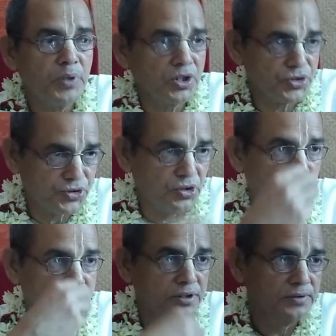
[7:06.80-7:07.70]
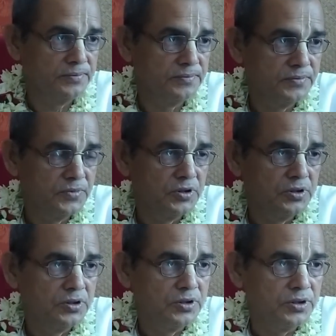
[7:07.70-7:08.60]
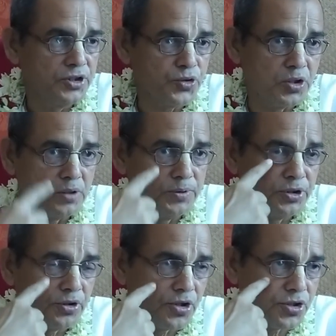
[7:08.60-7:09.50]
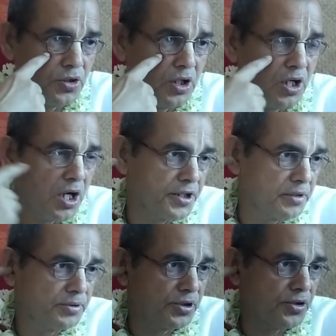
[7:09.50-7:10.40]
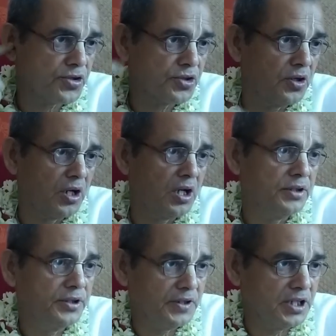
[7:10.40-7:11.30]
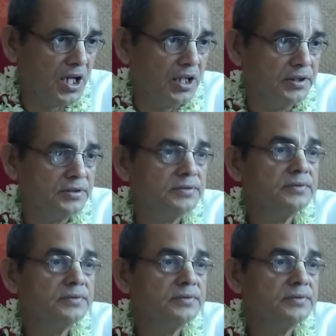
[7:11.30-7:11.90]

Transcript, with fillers: পাকস্থলিতে না চোখের ভিতরে রসগোল্লা কানের ভিতরে রসগোল্লা দেওয়া যায়